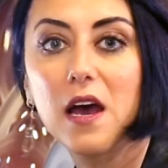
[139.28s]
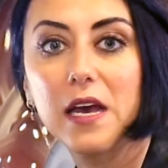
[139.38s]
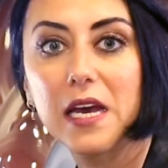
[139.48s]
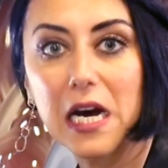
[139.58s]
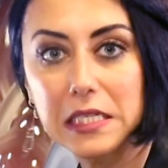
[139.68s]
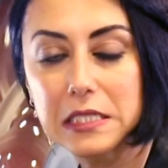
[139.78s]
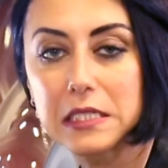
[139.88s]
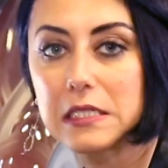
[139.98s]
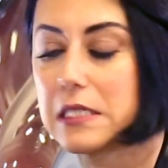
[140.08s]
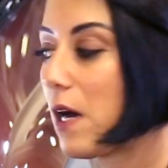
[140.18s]
E,
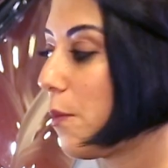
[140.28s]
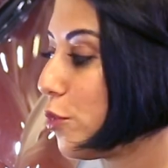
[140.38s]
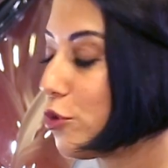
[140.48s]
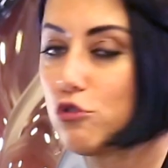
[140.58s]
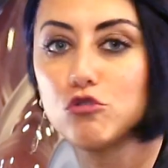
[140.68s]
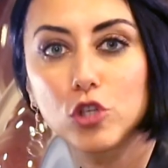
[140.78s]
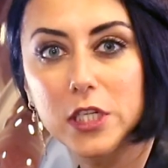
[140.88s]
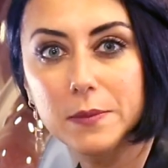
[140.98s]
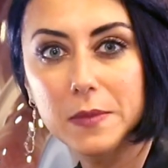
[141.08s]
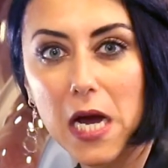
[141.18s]
aslında bütün
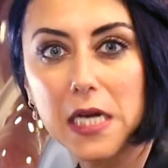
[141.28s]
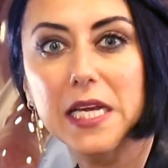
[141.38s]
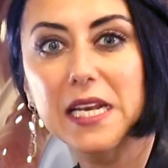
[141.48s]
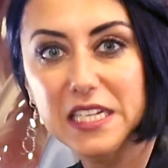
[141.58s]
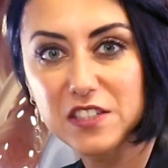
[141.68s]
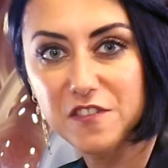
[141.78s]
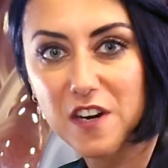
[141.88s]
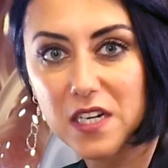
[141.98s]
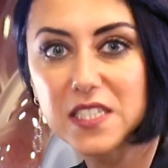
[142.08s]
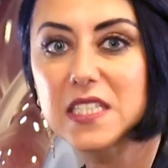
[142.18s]
donanımlarda led
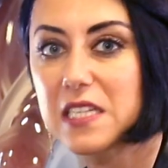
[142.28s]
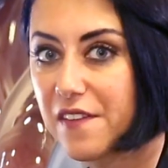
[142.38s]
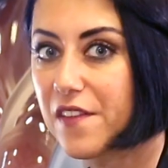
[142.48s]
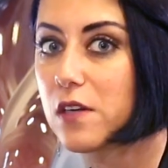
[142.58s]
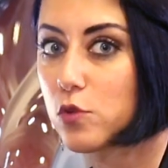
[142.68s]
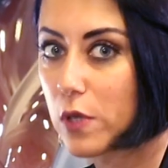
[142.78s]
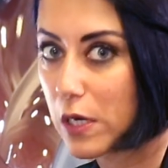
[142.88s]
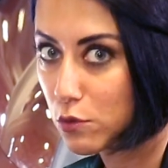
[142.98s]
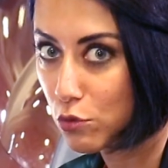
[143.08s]
far standart olarak